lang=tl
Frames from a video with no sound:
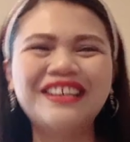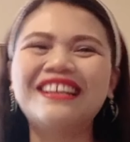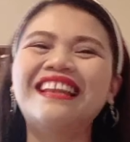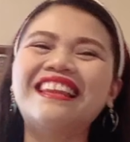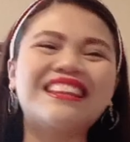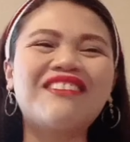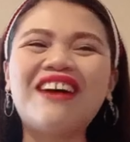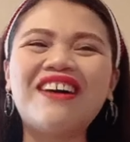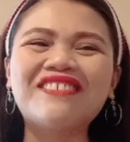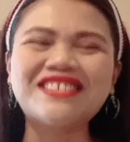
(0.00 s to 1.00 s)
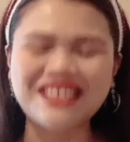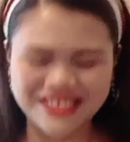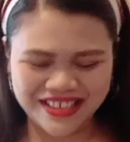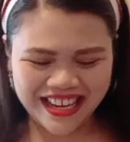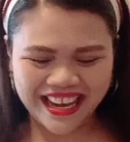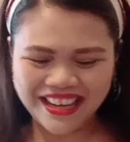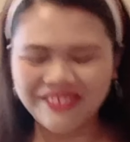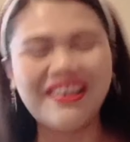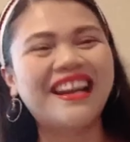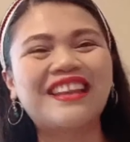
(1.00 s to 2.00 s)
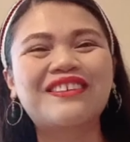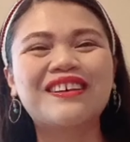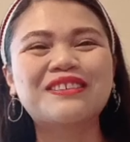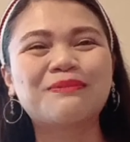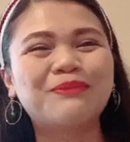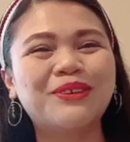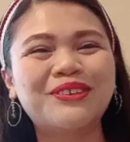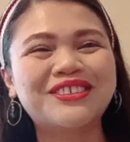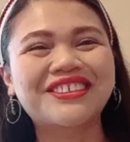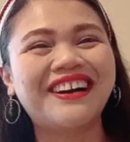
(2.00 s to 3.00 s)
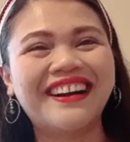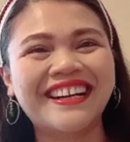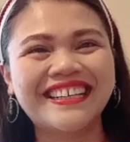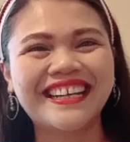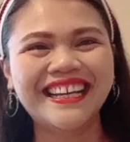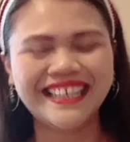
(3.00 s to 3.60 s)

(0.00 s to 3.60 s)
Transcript: Natatawa ako sa lagay ng wallet ko kasi puros card.